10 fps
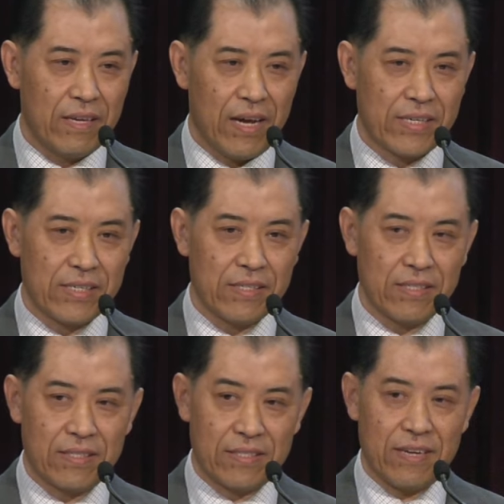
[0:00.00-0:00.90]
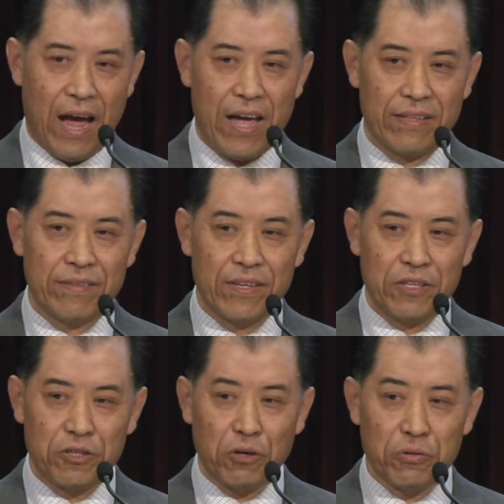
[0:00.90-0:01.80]
还是自然，
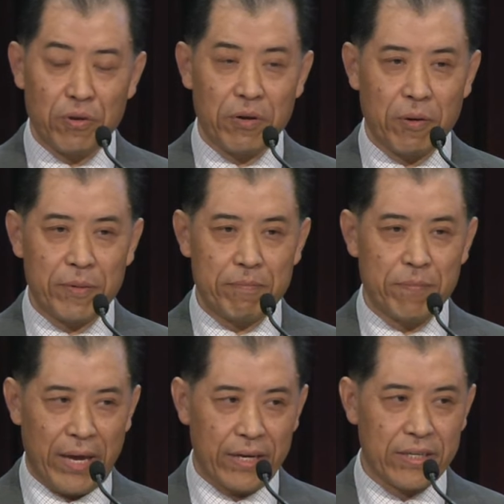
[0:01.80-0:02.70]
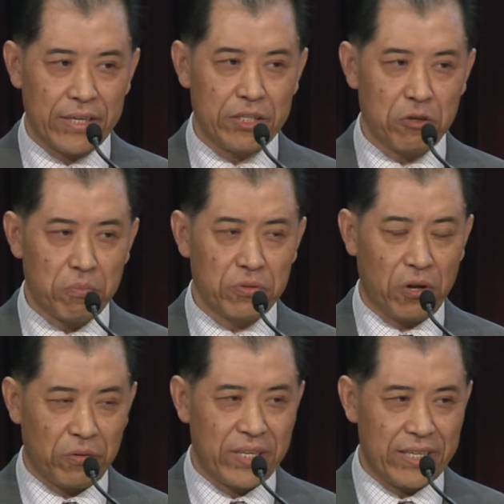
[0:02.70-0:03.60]
都对我们每个人有不
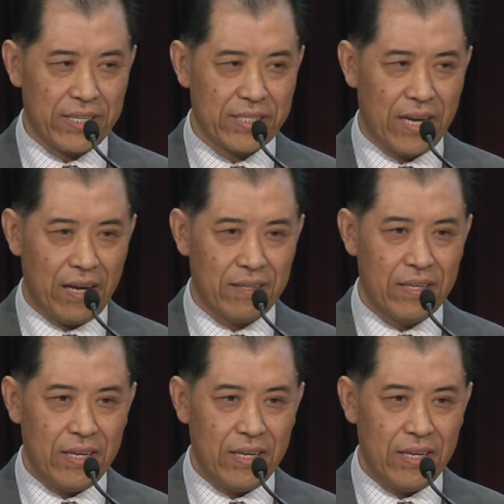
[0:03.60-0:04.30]
同的影响。